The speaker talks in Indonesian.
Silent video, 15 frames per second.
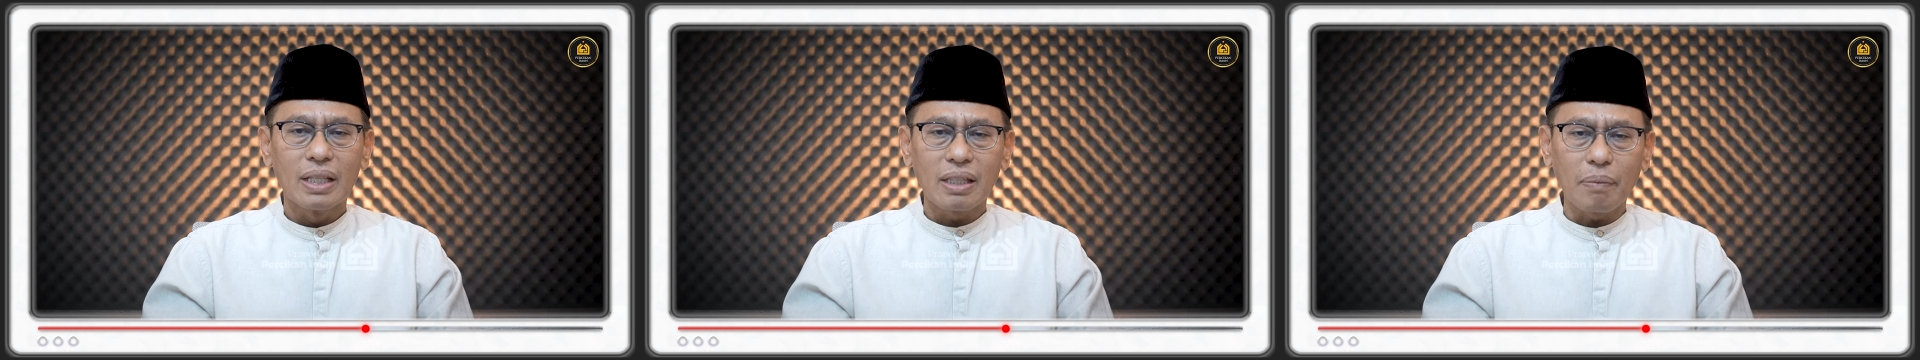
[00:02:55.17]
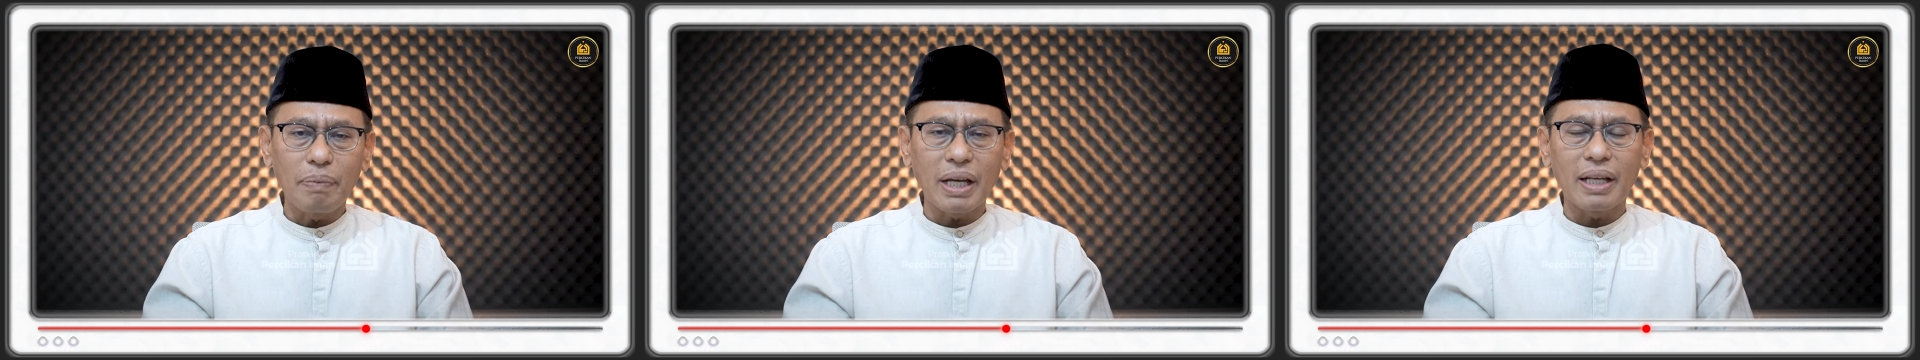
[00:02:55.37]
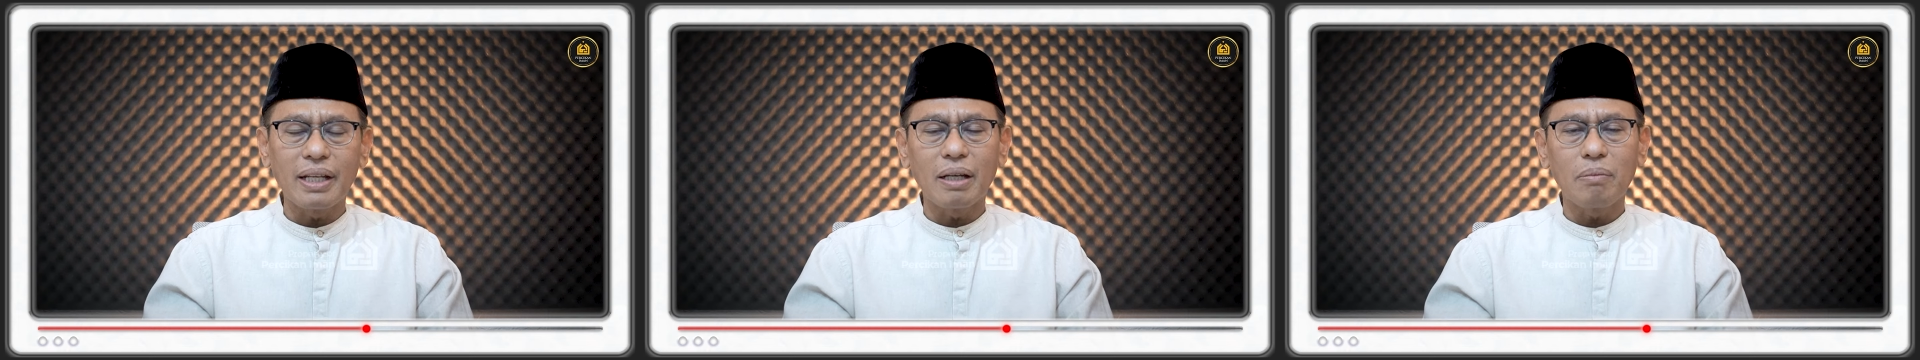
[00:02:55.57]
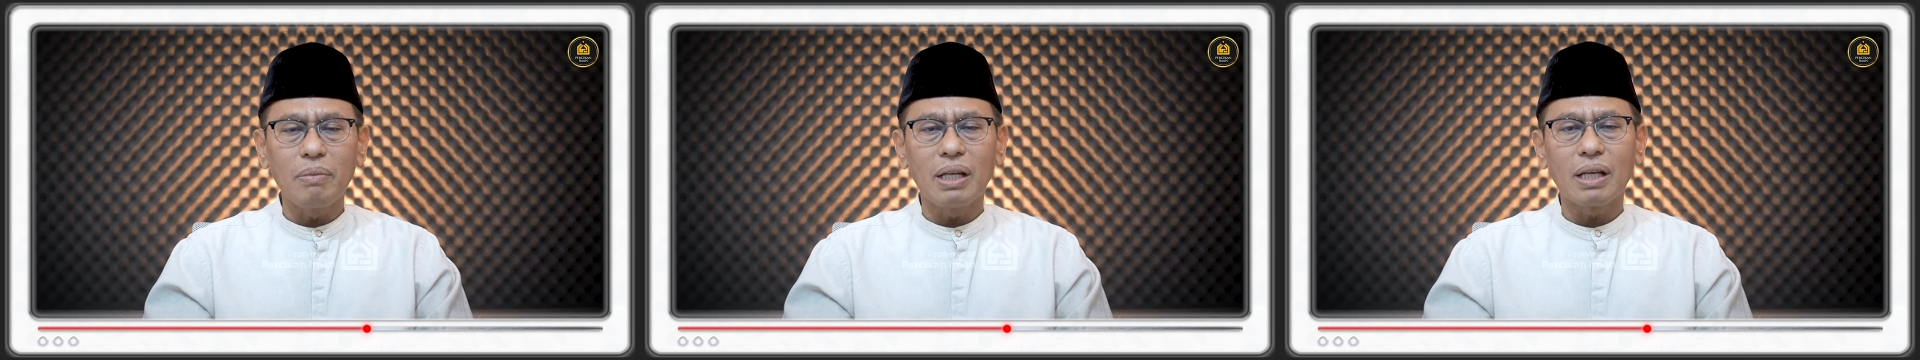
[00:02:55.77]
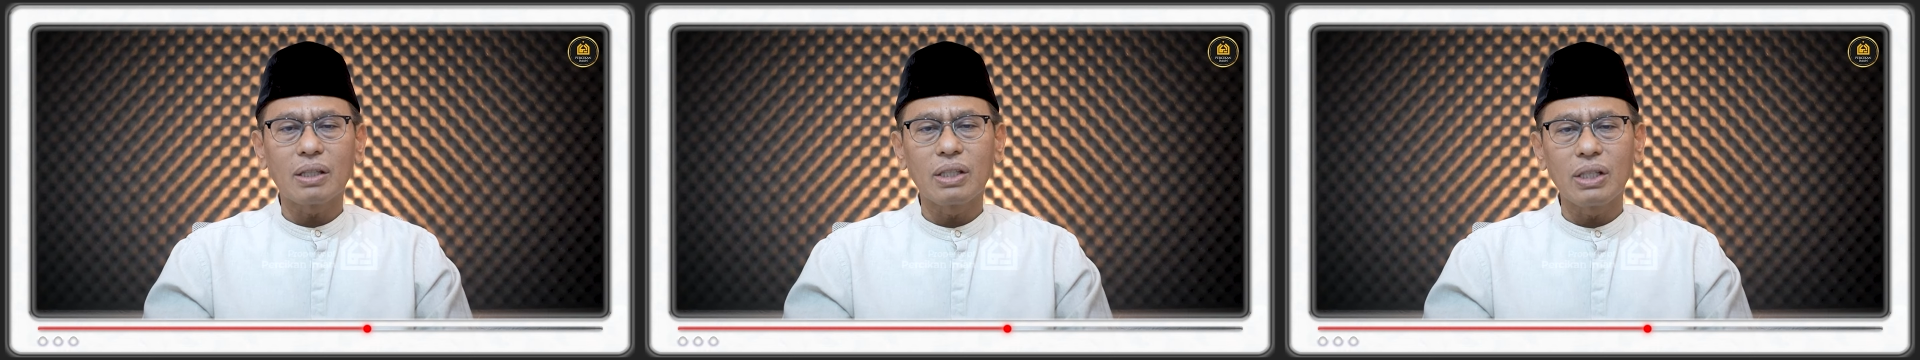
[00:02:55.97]
Tapi ada yang
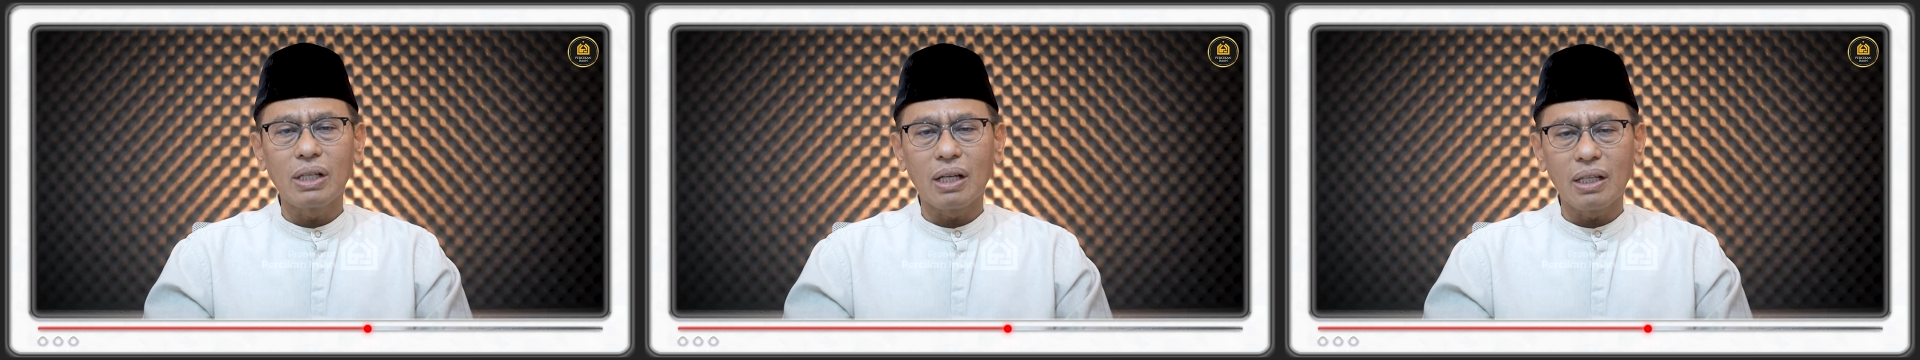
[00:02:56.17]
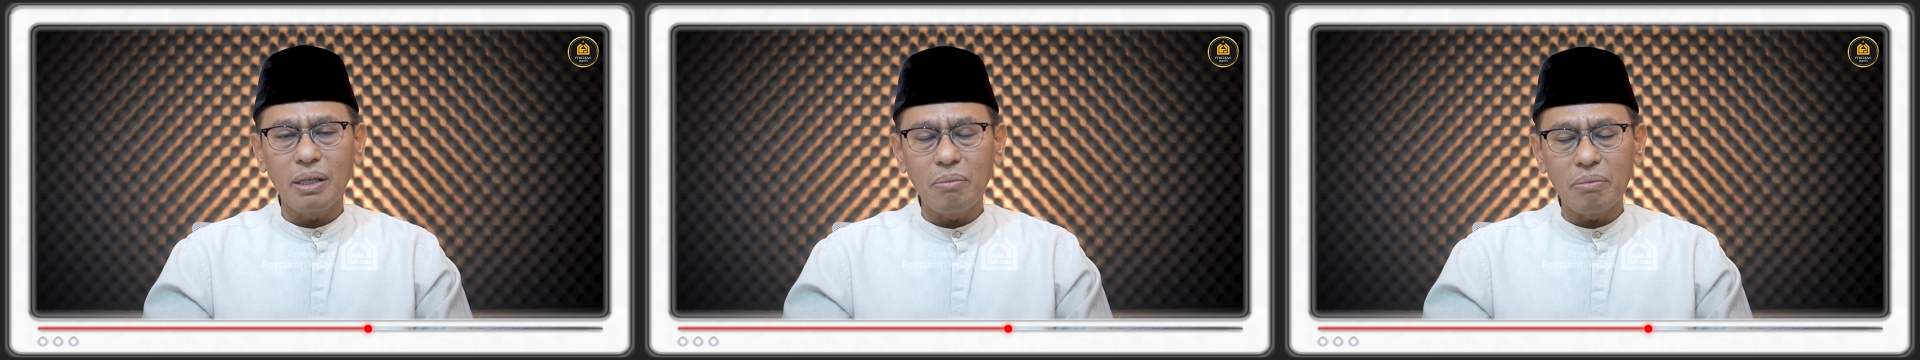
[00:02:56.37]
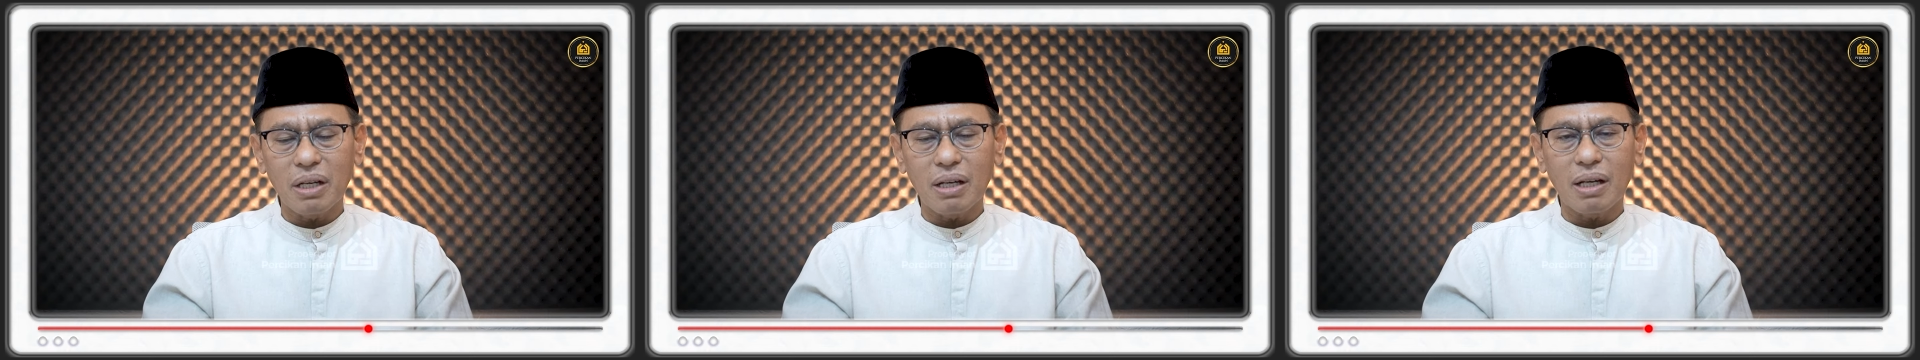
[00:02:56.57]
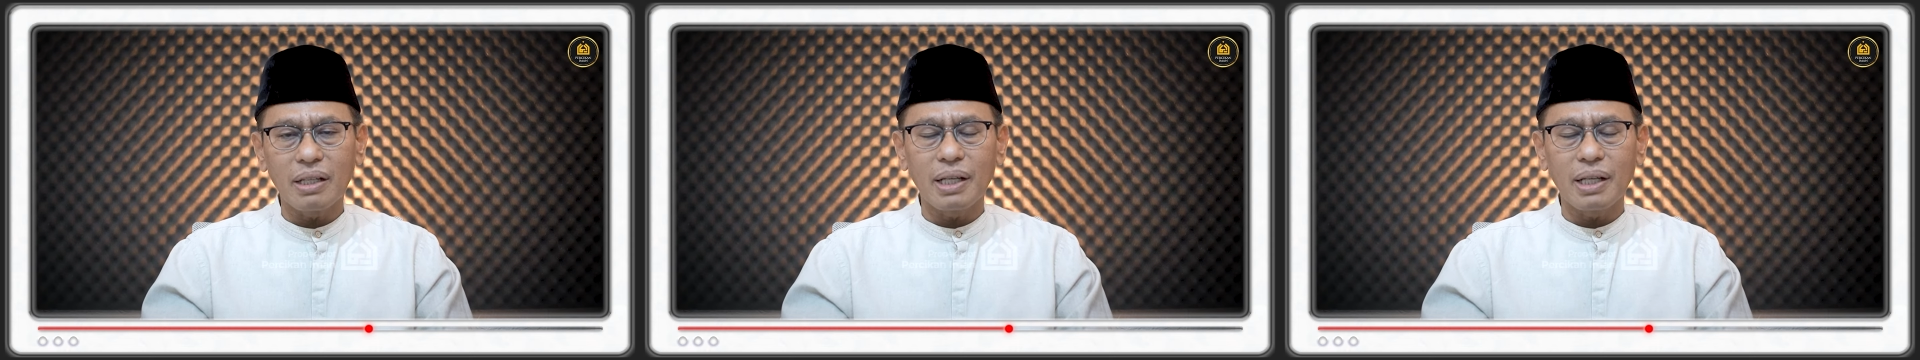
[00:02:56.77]
bilang 35,